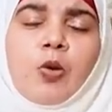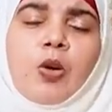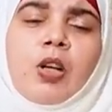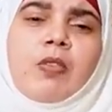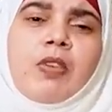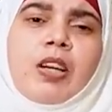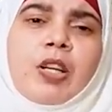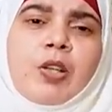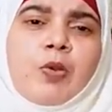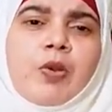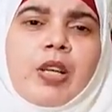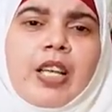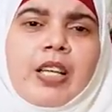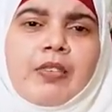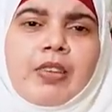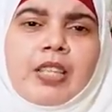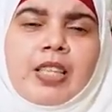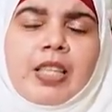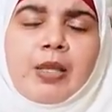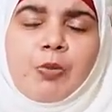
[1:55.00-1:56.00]
கொள்வனவு
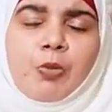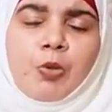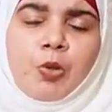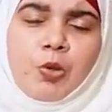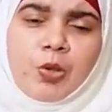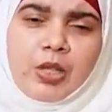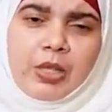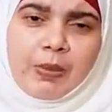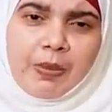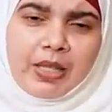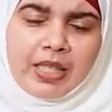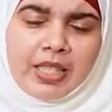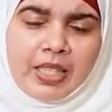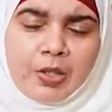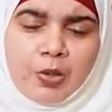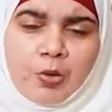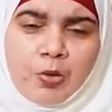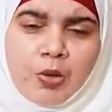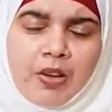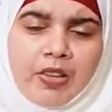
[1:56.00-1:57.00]
விலை வந்து முந்நூற்றி
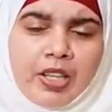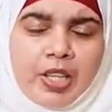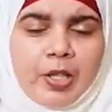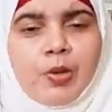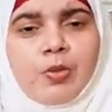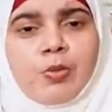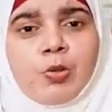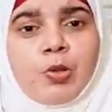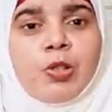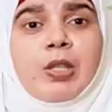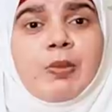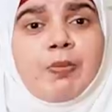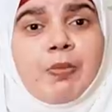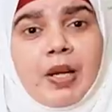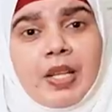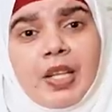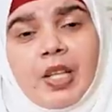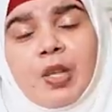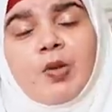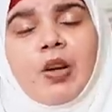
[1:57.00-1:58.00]
பதினெட்டு ரூபா வரைக்கும் முந்நூற்றி
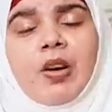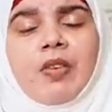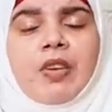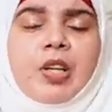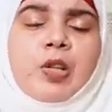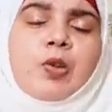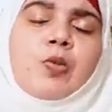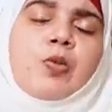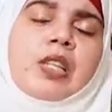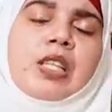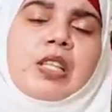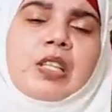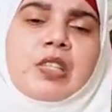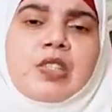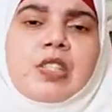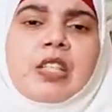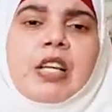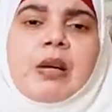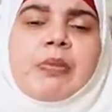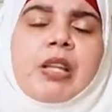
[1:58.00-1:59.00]
பன்னெண்டு ரூபா வரைக்கும்
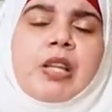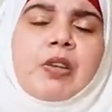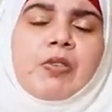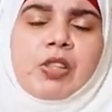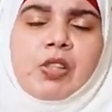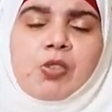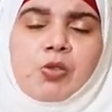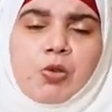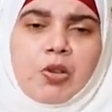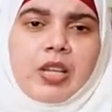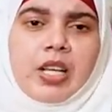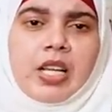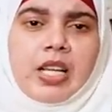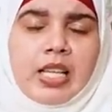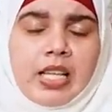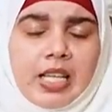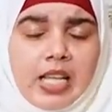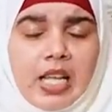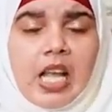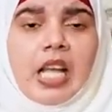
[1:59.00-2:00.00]
வந்துருச்சு அப்படின்னு வந்து
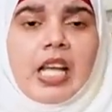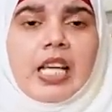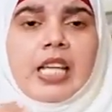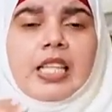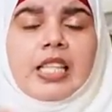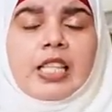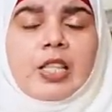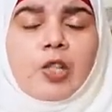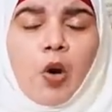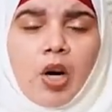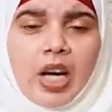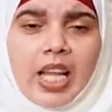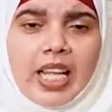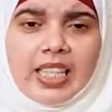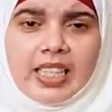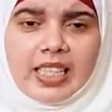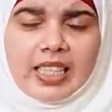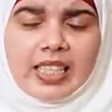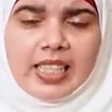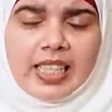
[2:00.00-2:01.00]
சொல்கிறாங்க இது
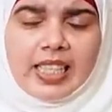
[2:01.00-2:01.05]
டொலருக்கு